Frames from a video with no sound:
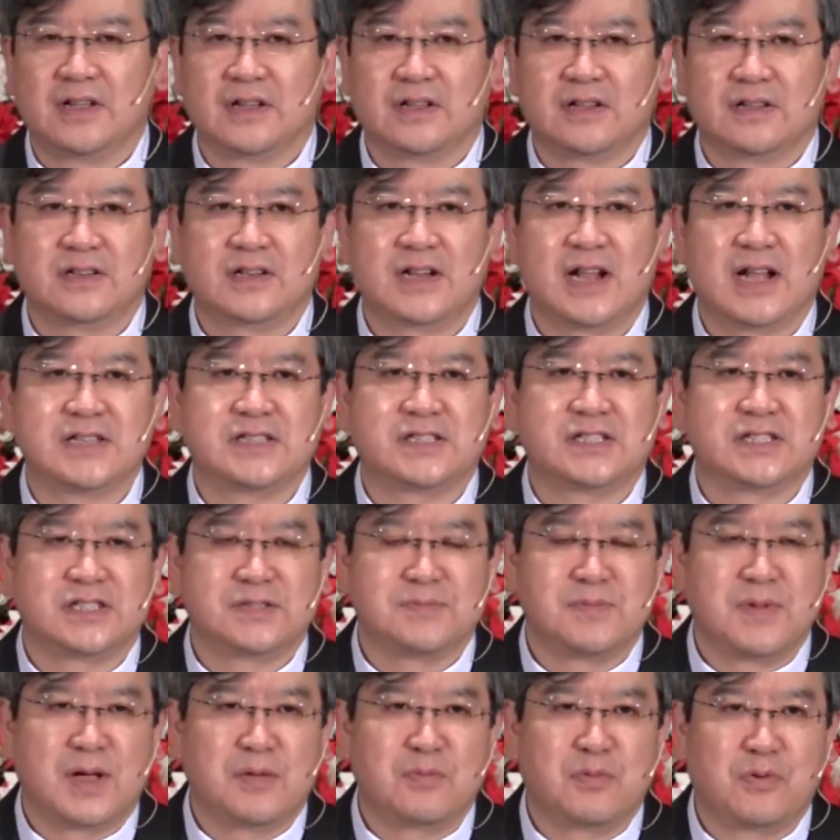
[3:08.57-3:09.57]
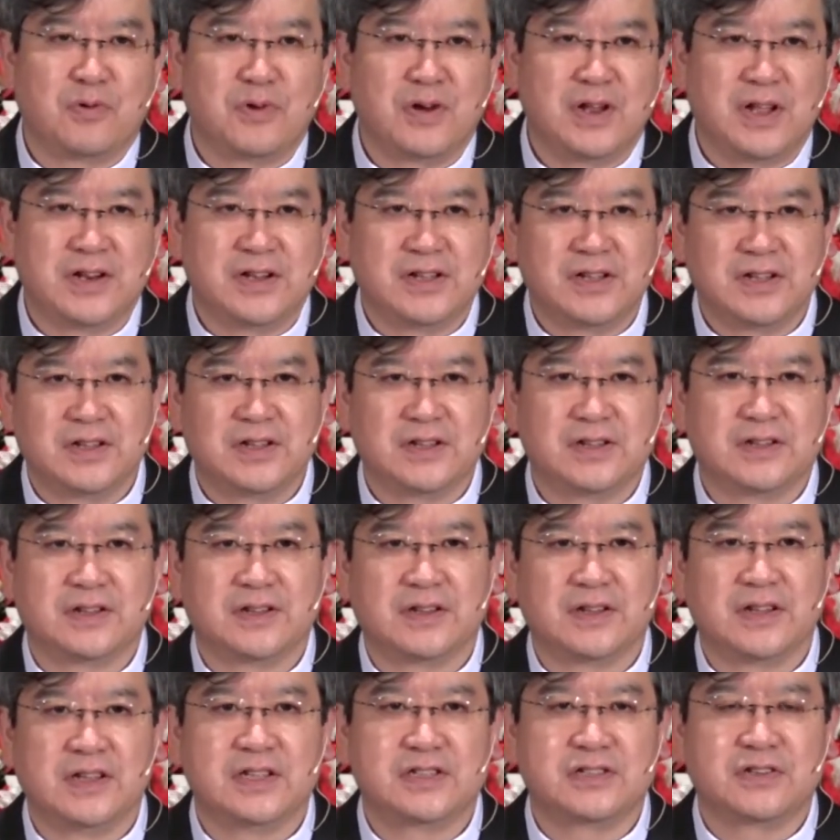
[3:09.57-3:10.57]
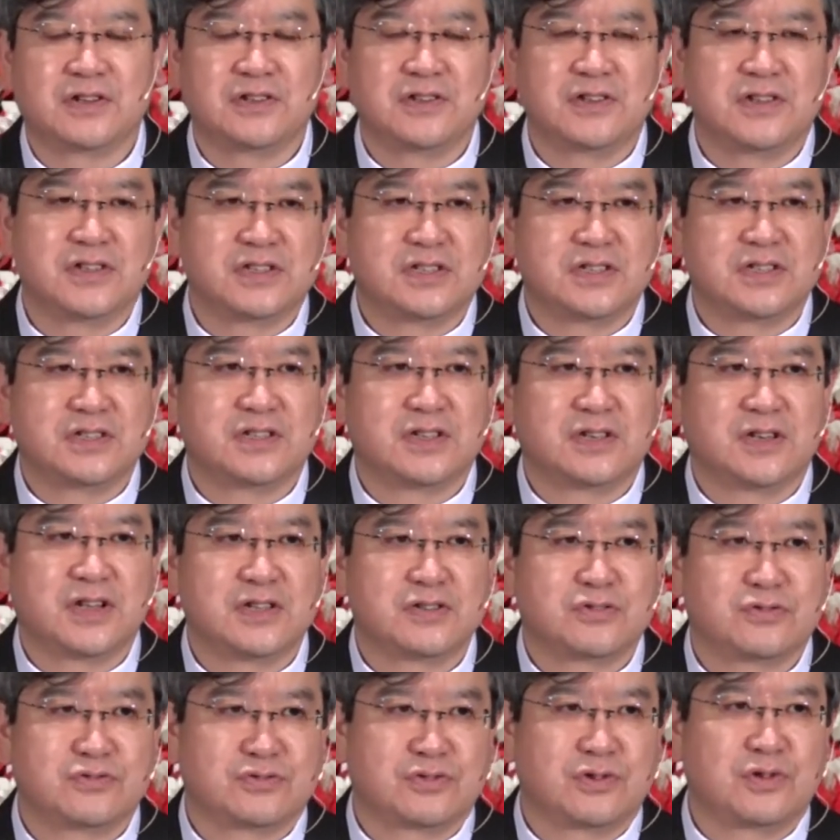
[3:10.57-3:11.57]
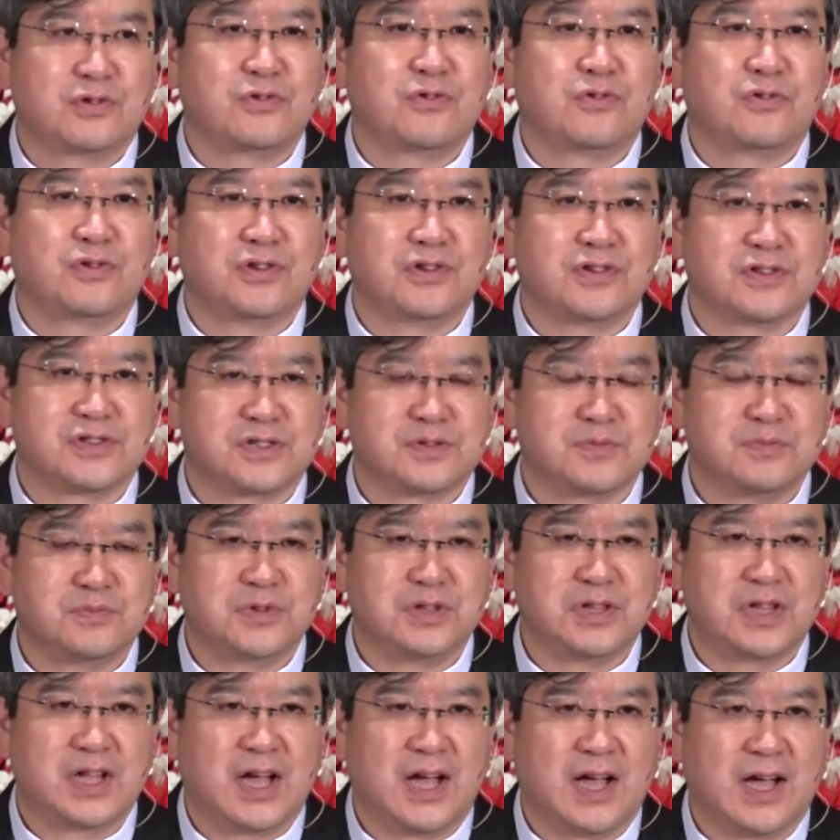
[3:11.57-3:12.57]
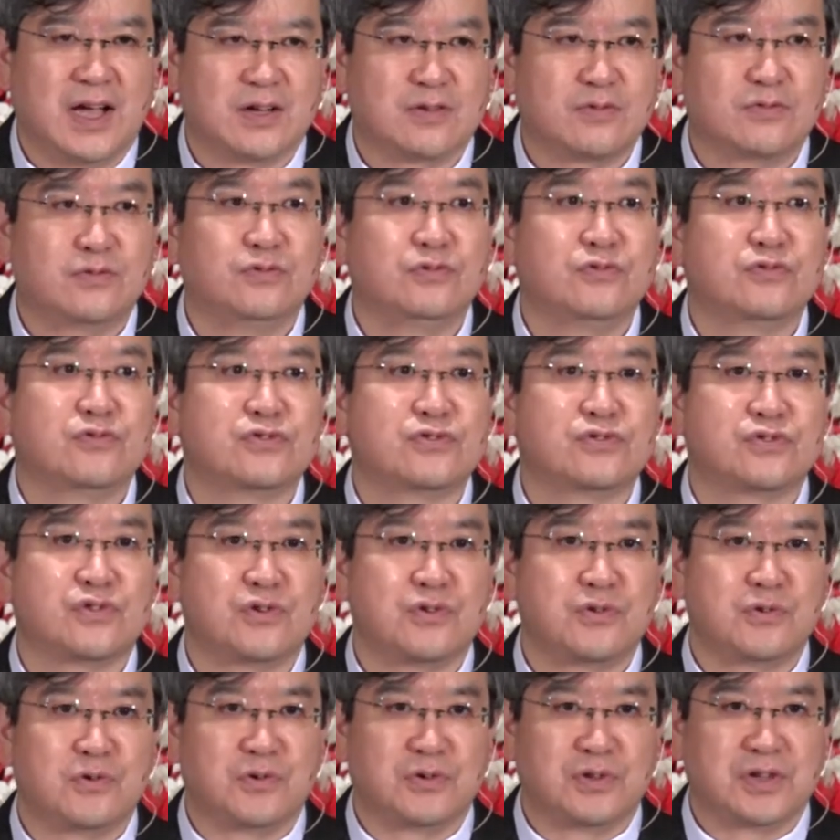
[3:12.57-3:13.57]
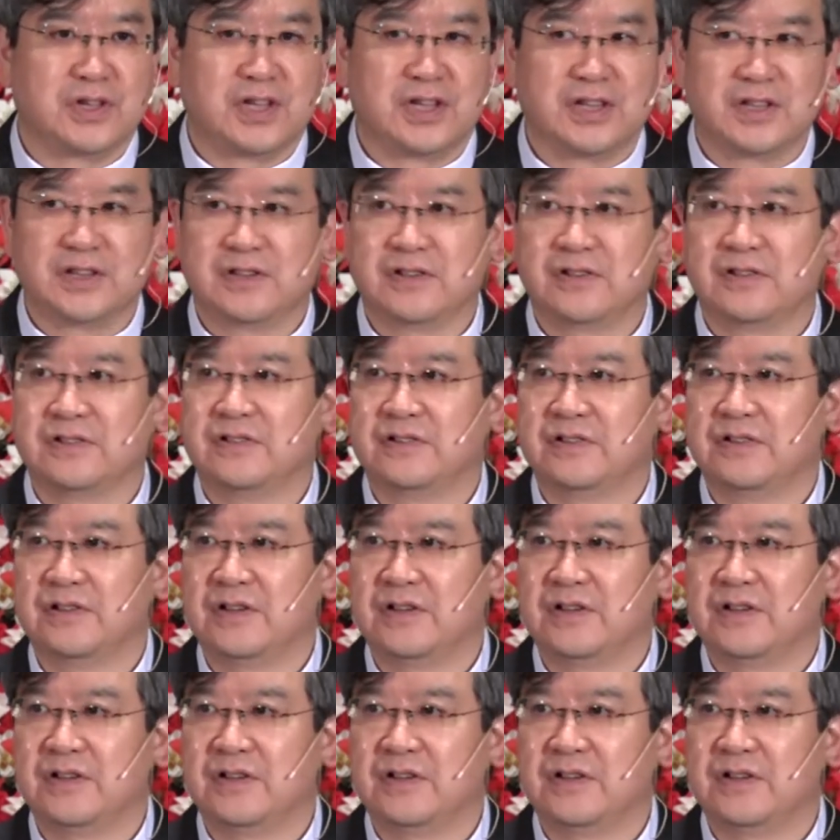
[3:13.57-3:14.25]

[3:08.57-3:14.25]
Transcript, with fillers: 그런 아시지만 본래는 이 청년 시절에 수선공이었습니다. 구두 수선공이에요.